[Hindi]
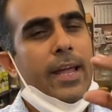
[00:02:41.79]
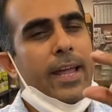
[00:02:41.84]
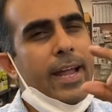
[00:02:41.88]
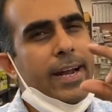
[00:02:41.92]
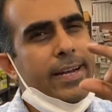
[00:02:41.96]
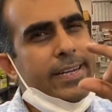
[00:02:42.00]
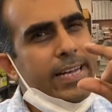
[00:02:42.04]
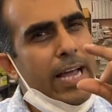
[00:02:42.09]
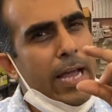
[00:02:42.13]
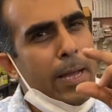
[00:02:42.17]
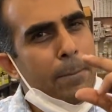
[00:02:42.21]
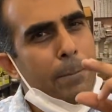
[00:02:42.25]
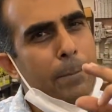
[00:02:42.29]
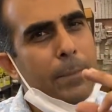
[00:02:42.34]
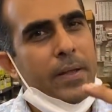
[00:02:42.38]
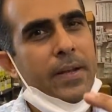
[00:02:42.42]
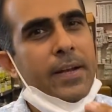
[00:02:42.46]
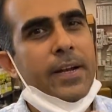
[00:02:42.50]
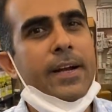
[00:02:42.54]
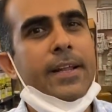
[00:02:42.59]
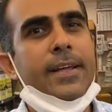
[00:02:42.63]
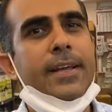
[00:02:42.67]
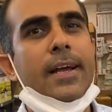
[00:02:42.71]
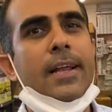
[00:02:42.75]
एक टाइम
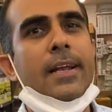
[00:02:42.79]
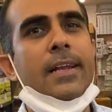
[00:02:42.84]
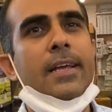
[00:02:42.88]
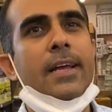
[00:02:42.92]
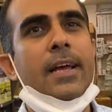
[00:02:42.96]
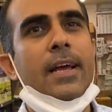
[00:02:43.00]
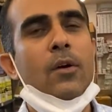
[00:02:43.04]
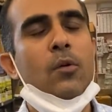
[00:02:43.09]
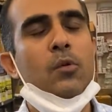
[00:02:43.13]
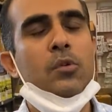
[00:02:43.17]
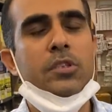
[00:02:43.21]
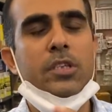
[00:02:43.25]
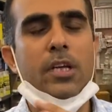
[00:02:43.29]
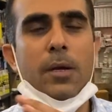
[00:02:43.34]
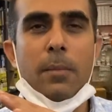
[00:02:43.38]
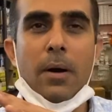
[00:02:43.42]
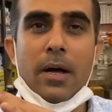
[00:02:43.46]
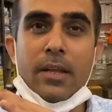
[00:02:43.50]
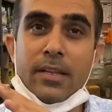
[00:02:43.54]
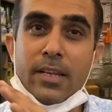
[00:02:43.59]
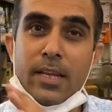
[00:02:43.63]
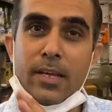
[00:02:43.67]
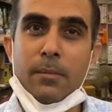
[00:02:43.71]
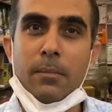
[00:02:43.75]
पीरियड के लिए उसके
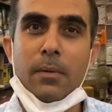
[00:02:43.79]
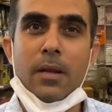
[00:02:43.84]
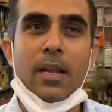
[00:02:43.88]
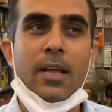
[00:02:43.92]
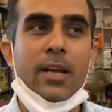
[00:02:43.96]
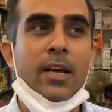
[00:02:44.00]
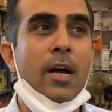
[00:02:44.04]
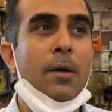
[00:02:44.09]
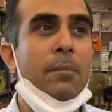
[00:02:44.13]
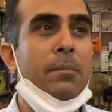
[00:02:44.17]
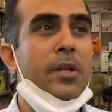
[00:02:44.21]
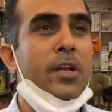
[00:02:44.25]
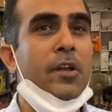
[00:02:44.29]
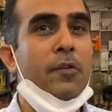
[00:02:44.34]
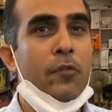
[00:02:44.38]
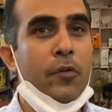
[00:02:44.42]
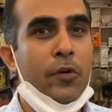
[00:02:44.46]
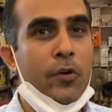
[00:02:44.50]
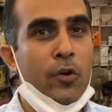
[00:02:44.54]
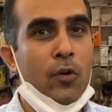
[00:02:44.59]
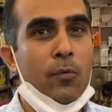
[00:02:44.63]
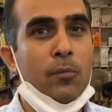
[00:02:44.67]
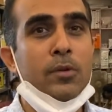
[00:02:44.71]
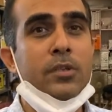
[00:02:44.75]
बाद नहीं मिलेगा आप मेरी
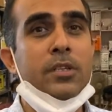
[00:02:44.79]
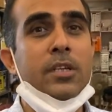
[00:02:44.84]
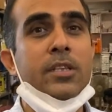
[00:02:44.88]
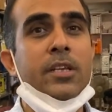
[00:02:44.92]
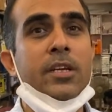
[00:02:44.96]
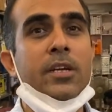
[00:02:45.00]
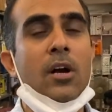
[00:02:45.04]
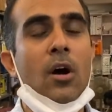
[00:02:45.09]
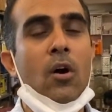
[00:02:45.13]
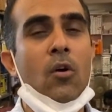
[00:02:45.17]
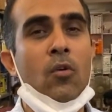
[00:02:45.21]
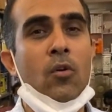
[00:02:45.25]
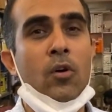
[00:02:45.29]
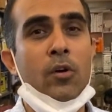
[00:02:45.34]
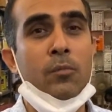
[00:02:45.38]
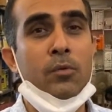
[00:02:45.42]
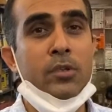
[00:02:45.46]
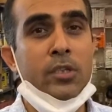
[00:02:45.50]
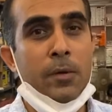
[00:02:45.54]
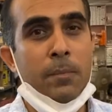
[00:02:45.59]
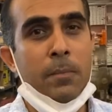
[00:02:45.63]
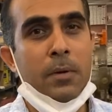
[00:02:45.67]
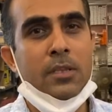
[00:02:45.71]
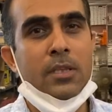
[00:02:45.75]
वीडियो मुझे दिखाओ और
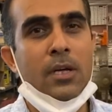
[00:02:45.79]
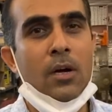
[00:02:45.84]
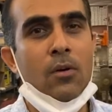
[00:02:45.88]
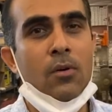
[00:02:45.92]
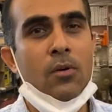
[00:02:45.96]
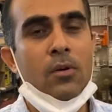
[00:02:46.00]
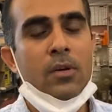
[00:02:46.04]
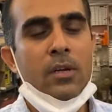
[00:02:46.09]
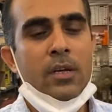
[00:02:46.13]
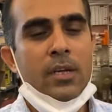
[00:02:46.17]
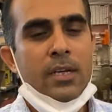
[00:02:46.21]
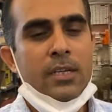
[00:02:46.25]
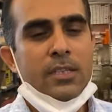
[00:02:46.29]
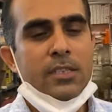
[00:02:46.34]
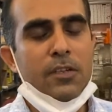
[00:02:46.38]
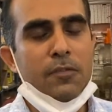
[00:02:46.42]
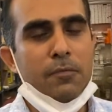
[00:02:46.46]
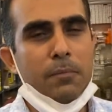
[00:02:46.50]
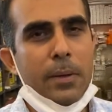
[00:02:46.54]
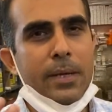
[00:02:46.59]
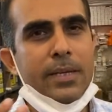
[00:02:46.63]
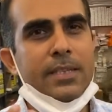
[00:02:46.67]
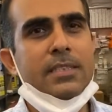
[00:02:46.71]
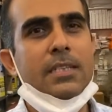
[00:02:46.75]
मुझे बताओ
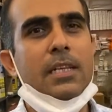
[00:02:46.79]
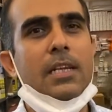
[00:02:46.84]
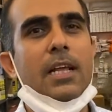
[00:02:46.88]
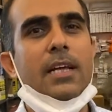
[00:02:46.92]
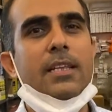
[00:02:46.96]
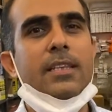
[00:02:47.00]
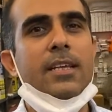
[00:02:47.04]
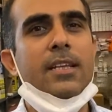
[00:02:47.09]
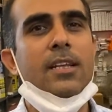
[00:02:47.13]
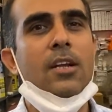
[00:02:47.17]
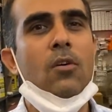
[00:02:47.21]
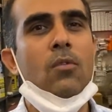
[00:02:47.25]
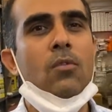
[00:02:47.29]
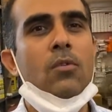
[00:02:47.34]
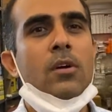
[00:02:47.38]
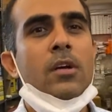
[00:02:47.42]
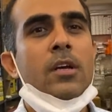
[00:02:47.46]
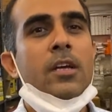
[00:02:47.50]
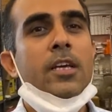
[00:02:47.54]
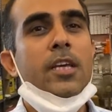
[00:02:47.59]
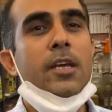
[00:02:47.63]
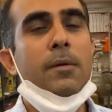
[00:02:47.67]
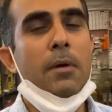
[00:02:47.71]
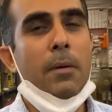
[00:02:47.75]
सिर्फ मैं इसलिए दे रहा हूँ
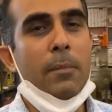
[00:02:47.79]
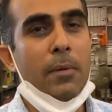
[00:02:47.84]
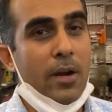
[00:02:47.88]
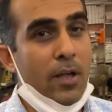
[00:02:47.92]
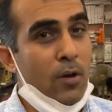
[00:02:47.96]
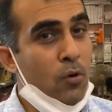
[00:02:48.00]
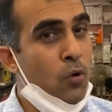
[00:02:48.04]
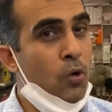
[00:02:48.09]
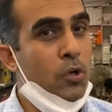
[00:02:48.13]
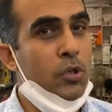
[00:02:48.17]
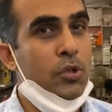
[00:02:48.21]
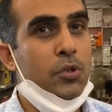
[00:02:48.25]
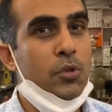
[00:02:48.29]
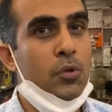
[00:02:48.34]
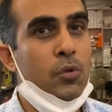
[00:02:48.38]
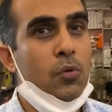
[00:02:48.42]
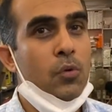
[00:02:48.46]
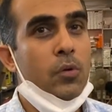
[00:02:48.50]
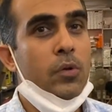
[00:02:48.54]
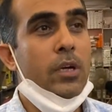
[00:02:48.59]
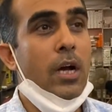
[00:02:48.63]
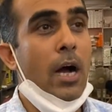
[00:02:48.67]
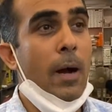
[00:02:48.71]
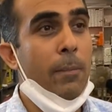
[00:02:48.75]
कि मैं बड़ा खुश हूँ
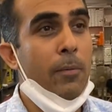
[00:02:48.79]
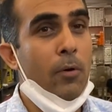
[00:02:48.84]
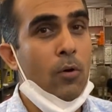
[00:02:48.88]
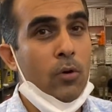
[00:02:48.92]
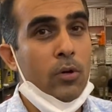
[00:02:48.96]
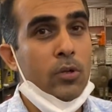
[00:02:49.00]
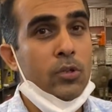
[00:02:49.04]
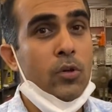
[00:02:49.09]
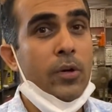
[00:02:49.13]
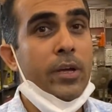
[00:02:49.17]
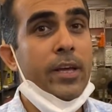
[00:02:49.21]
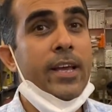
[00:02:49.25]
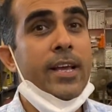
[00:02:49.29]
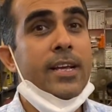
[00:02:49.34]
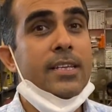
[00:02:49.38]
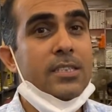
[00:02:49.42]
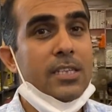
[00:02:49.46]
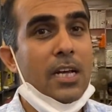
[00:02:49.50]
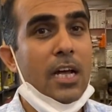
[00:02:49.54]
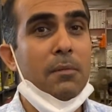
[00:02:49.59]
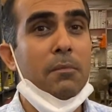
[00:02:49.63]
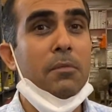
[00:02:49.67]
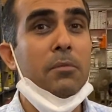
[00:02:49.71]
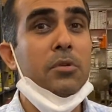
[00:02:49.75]
आप लोगों ने जो एक
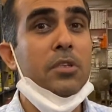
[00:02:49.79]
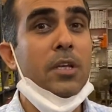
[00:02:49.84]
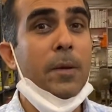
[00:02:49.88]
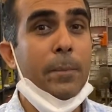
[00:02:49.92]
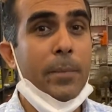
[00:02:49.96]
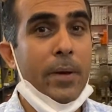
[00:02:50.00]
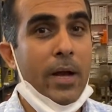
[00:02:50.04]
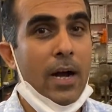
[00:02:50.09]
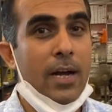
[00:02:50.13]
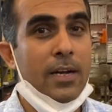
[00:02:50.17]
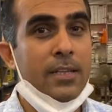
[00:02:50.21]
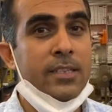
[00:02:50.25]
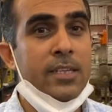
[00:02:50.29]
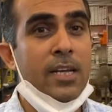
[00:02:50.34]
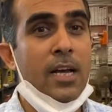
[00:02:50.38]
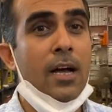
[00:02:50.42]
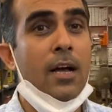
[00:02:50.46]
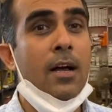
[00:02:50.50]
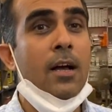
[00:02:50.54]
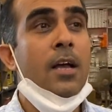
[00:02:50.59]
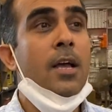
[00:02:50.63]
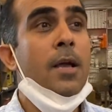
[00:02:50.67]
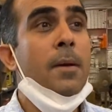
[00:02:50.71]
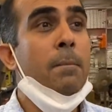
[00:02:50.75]
साल में मुझे प्यार
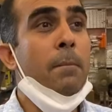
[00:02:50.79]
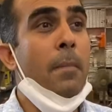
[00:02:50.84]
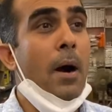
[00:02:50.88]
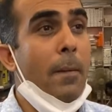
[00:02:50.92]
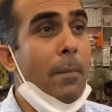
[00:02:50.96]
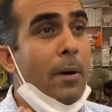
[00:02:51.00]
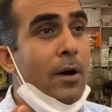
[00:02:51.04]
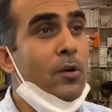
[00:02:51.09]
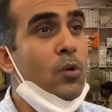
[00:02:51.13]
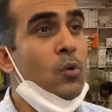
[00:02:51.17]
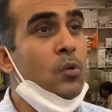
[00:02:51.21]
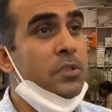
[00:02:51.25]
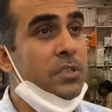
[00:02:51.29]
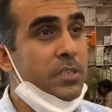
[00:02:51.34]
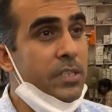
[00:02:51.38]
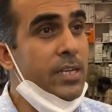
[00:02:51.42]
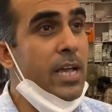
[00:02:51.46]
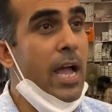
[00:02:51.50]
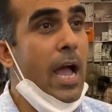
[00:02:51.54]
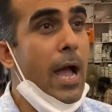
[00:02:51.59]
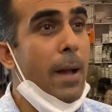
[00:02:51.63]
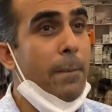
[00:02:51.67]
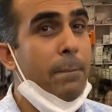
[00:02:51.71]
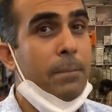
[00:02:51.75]
दिया बाबा टूल्स की
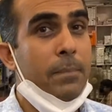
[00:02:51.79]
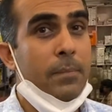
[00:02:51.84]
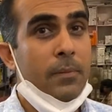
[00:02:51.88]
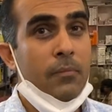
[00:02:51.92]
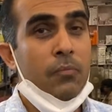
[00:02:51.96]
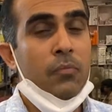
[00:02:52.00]
ऐप